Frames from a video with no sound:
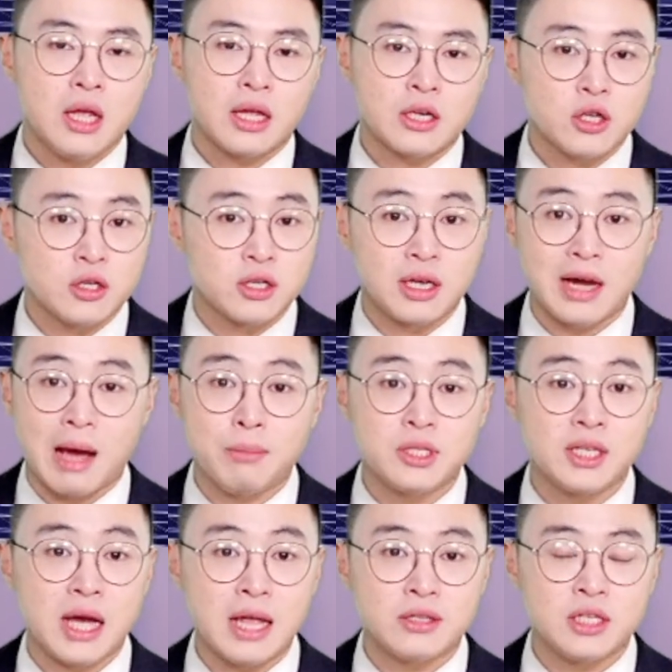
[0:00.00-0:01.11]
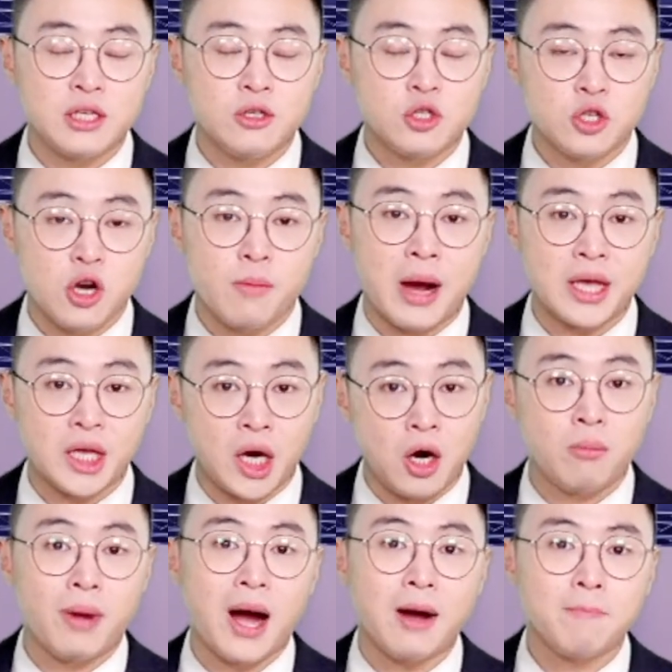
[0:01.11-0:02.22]
他甚至来不及看清车牌的
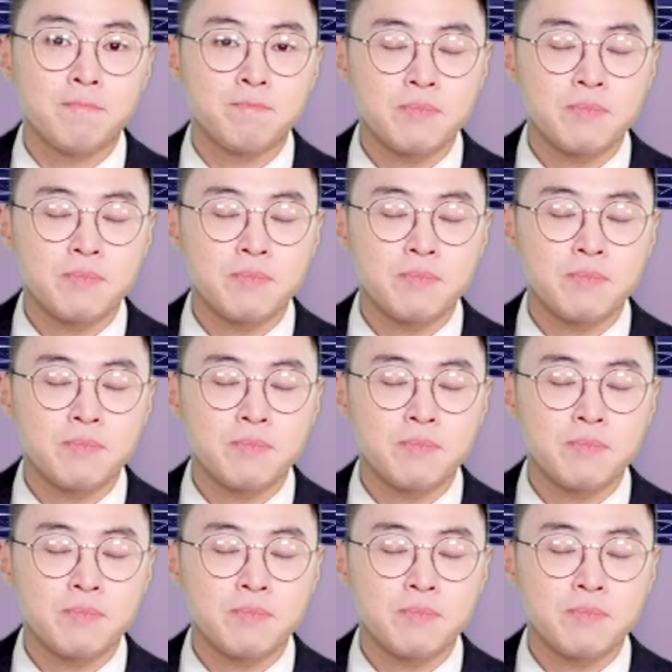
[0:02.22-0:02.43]
号码。